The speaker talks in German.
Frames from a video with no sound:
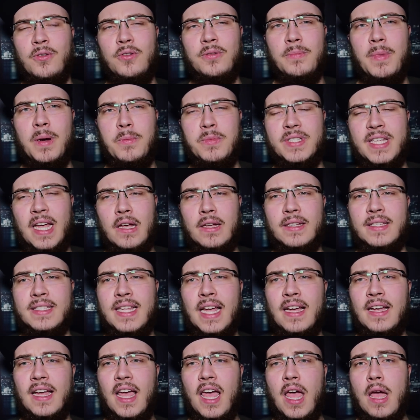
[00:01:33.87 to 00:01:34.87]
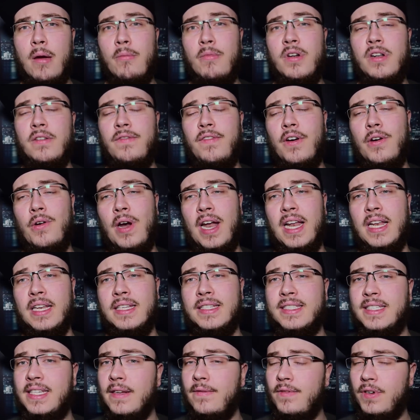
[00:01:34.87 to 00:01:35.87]
Und man muss auch sagen, Will Ferrell
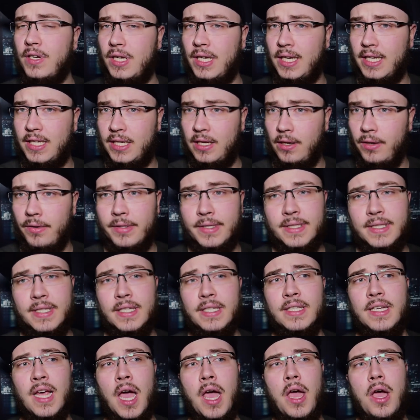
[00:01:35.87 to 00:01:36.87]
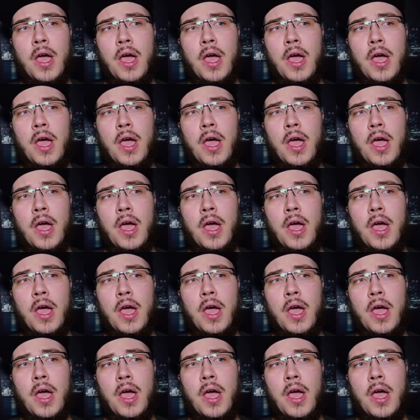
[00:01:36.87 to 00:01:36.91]
ist hier wirklich lustig